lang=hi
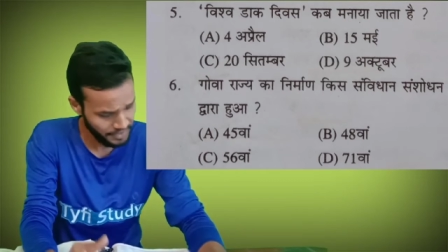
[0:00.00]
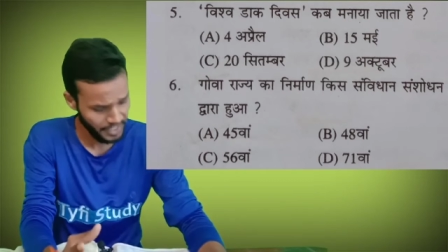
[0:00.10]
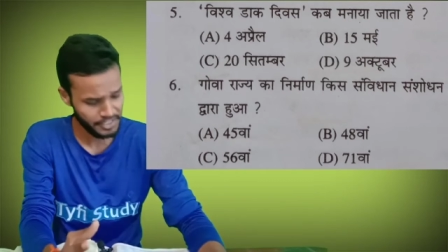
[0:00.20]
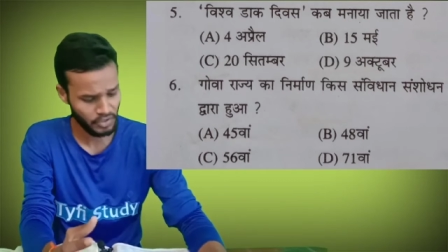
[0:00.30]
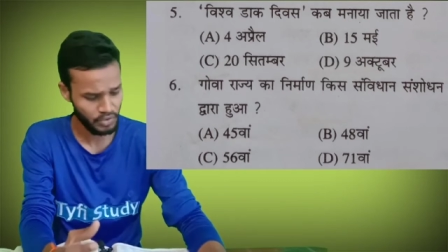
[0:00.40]

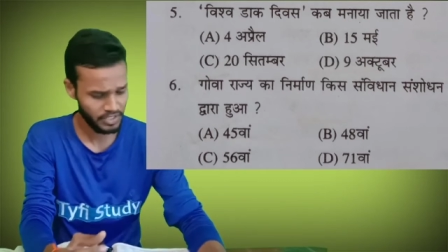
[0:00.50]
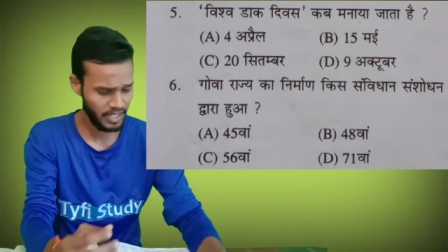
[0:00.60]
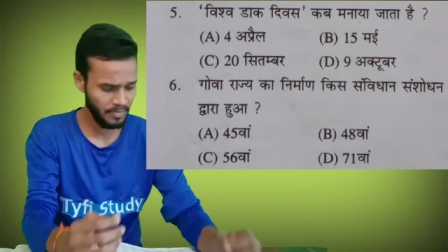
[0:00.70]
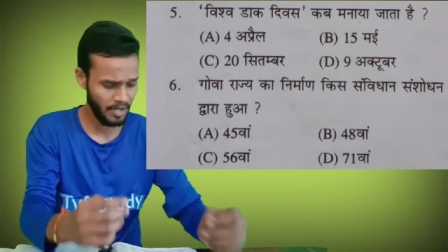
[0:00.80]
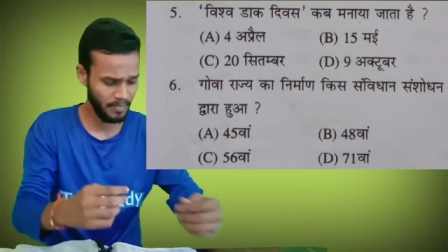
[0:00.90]
नेक्स्ट क्वेश्चन
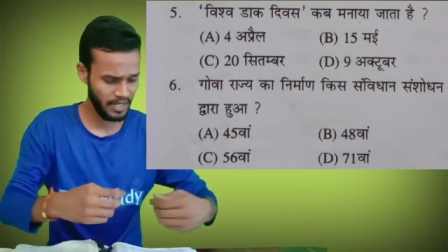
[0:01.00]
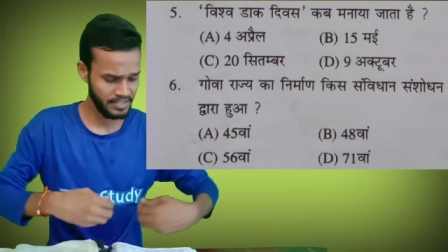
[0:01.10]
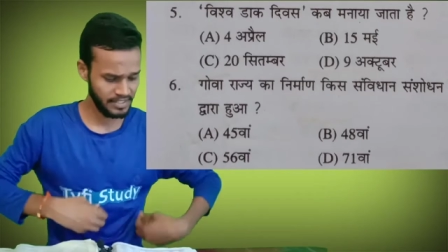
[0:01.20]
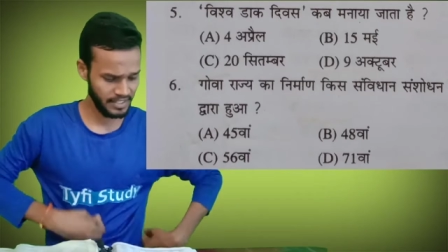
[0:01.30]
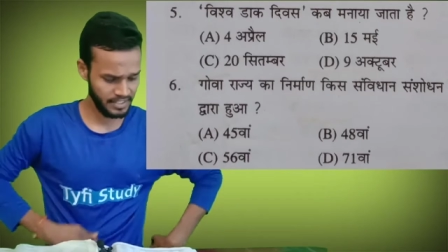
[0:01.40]
आपके
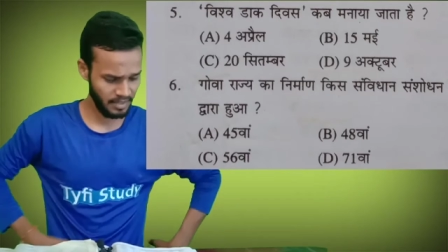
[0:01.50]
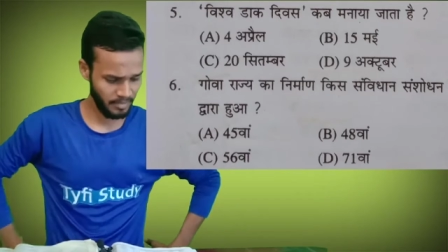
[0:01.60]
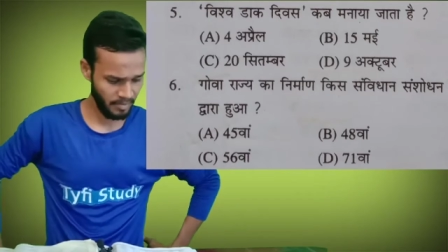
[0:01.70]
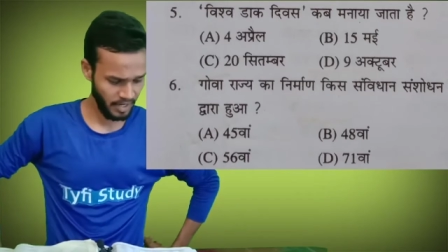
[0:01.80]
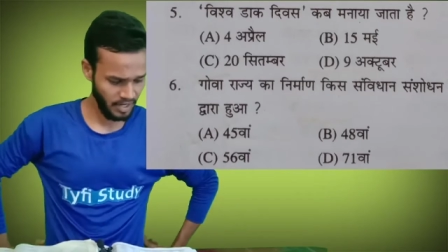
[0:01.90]
पास है सिक्स
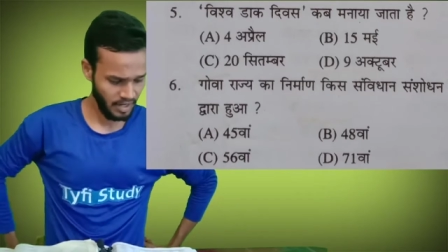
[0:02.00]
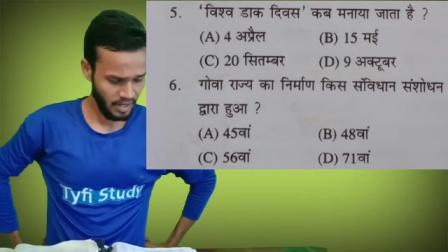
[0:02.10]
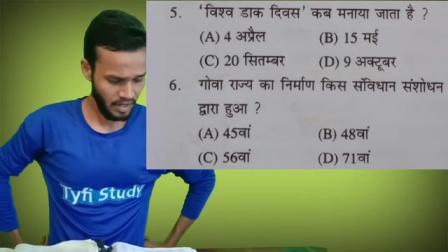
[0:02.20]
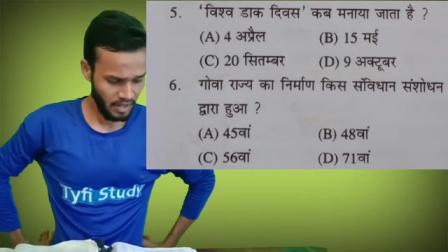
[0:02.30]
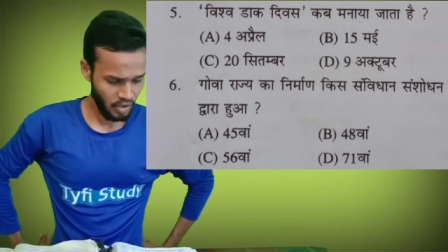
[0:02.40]
नंबर में
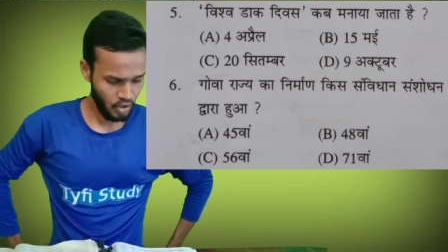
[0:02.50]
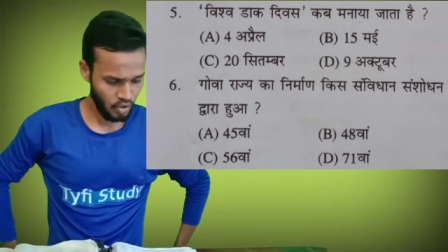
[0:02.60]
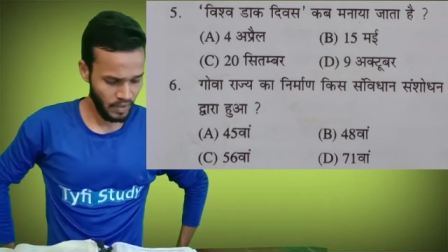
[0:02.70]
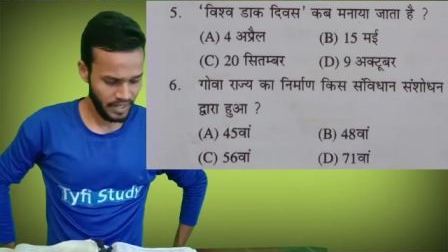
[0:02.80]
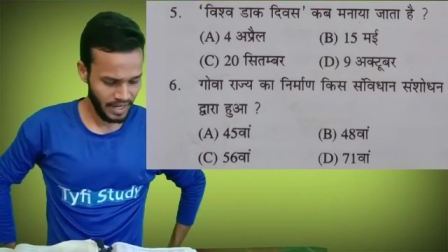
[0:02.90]

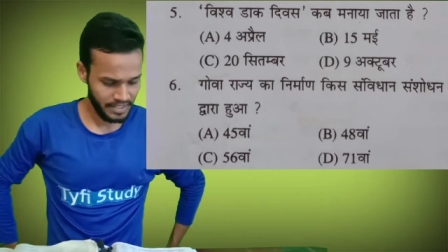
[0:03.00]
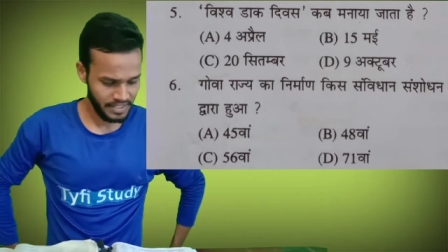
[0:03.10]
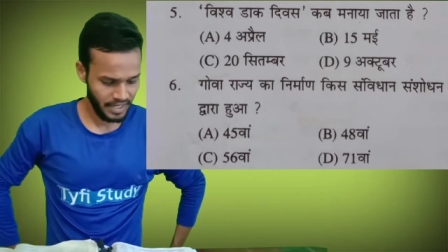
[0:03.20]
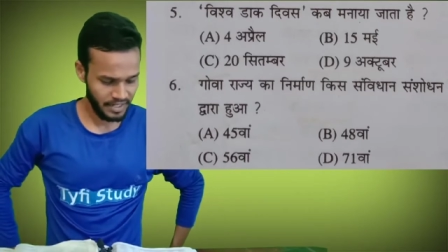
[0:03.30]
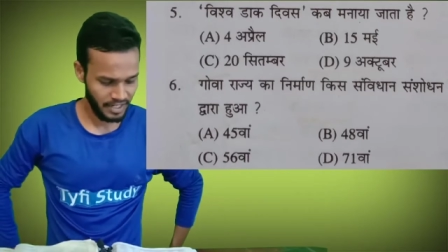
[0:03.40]
गोवा
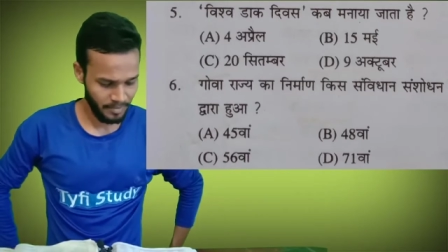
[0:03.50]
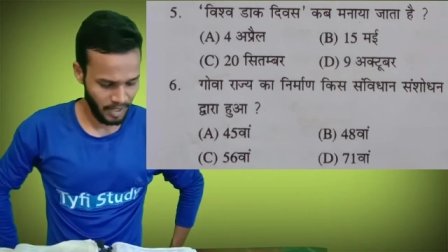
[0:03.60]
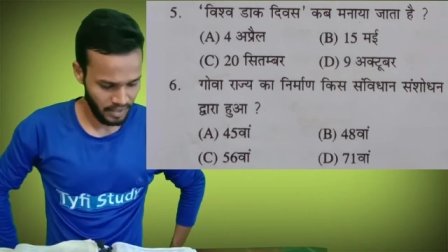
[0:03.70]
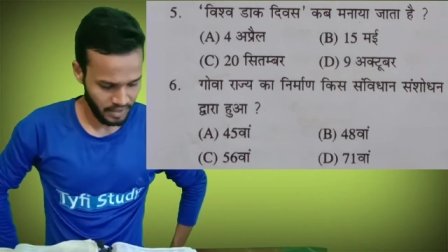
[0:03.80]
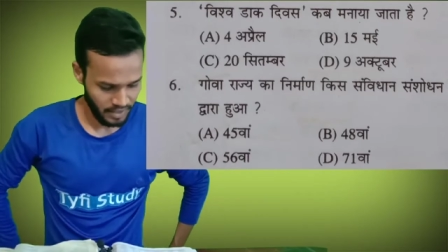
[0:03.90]
राज्य का
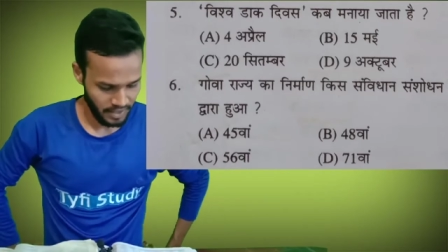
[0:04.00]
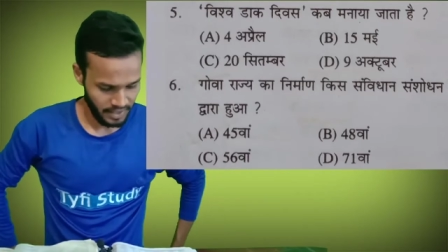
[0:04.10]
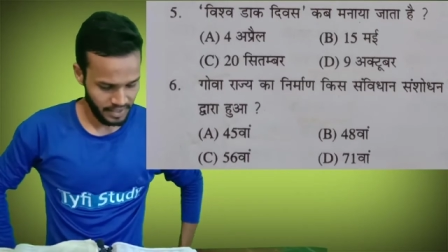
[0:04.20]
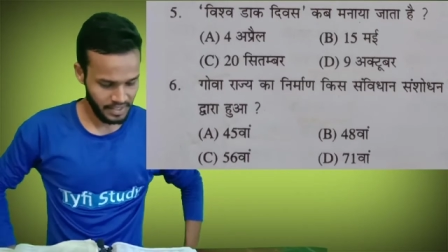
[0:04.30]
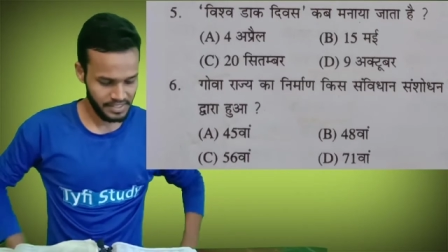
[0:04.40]
निर्माण
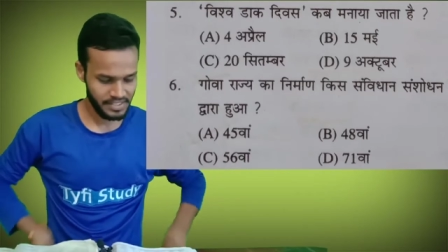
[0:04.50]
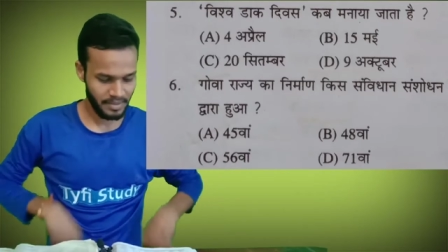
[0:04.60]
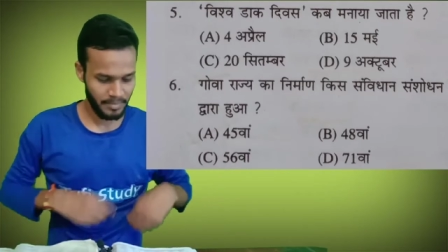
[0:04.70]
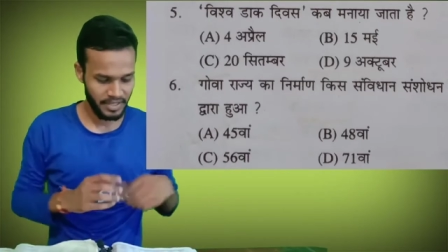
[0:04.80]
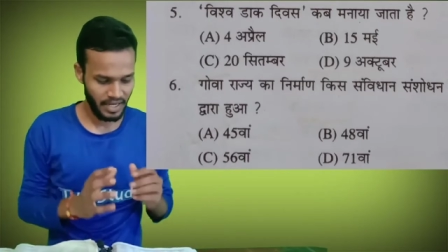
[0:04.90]
किस
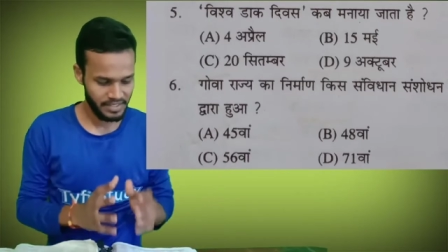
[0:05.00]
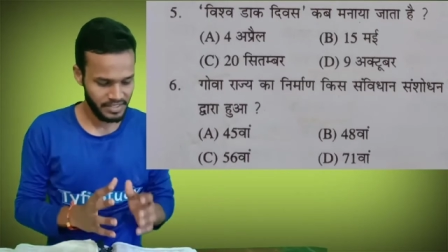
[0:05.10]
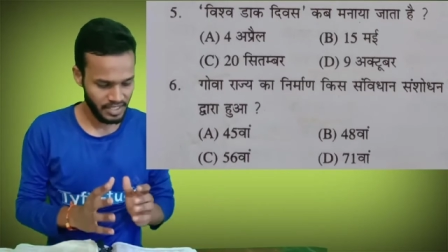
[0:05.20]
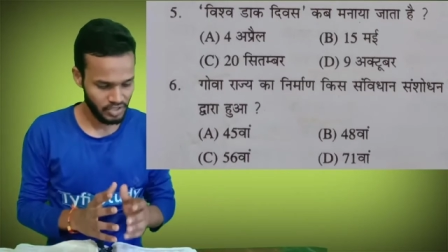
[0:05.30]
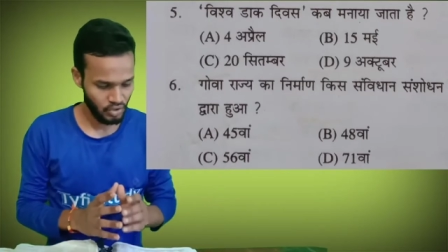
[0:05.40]
संविधान
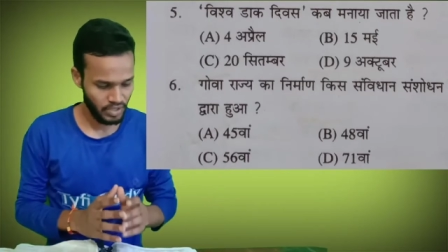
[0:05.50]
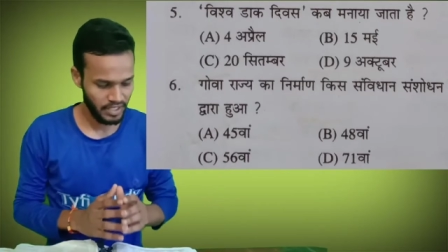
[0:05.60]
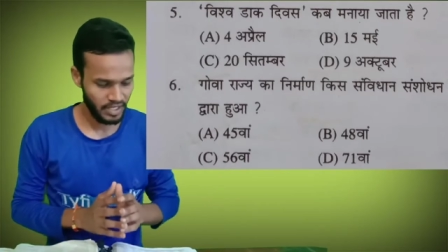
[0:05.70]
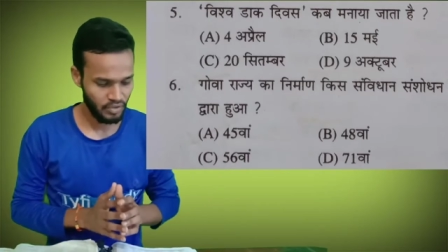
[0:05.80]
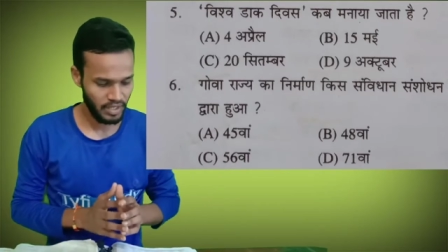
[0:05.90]

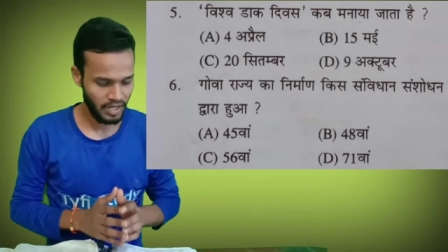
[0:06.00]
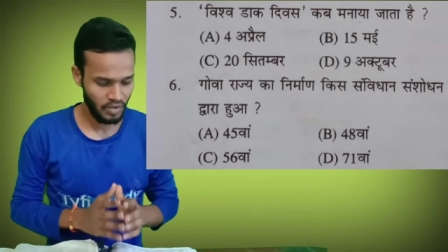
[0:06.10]
संशोधन के द्वारा